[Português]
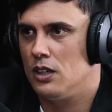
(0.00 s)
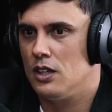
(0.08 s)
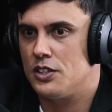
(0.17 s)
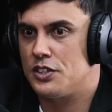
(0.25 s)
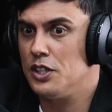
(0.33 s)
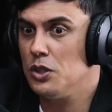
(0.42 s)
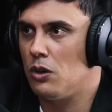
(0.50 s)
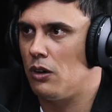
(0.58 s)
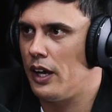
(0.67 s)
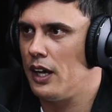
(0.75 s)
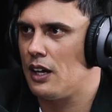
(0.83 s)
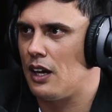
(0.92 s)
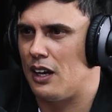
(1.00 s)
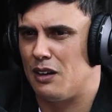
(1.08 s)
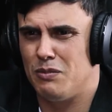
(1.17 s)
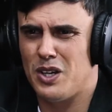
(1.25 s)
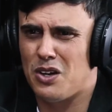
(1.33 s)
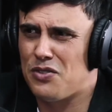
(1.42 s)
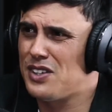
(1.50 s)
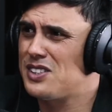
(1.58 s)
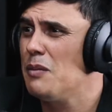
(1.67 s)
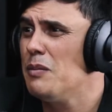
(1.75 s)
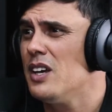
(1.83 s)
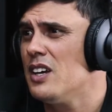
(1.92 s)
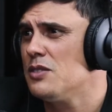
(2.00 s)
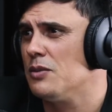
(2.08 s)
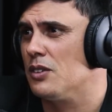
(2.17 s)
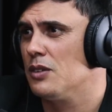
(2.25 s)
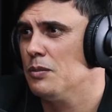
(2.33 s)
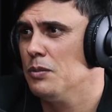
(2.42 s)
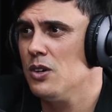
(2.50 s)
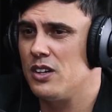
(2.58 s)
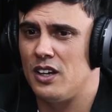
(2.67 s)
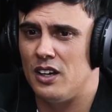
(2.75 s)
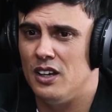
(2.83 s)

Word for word: Se exatamente. não é, cara, melhor afastar mesmo. Por quê?